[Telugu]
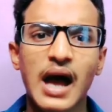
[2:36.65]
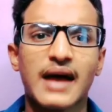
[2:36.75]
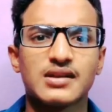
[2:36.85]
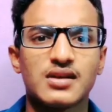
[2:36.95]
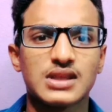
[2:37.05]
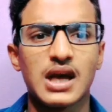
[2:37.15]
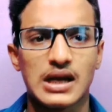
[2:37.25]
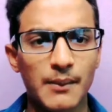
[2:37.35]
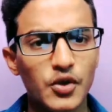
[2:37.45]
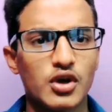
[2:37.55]
ఆ తర్వాత
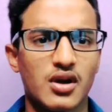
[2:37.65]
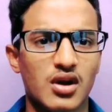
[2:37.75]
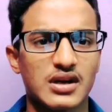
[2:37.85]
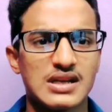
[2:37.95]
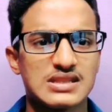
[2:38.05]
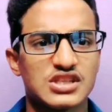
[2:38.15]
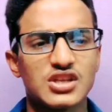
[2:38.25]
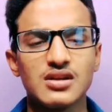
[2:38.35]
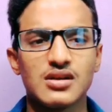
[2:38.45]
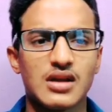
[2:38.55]
కంప్యూటర్
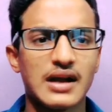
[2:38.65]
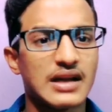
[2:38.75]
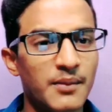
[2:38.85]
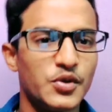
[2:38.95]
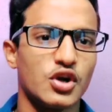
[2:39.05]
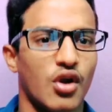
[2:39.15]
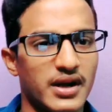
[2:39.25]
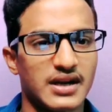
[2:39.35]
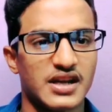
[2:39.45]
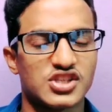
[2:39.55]
ఆర్గనైజేషన్ అండ్ కంప్యూటర్
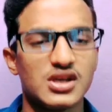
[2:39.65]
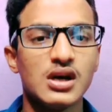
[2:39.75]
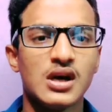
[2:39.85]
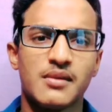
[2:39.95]
ఆర్కిటెక్చర్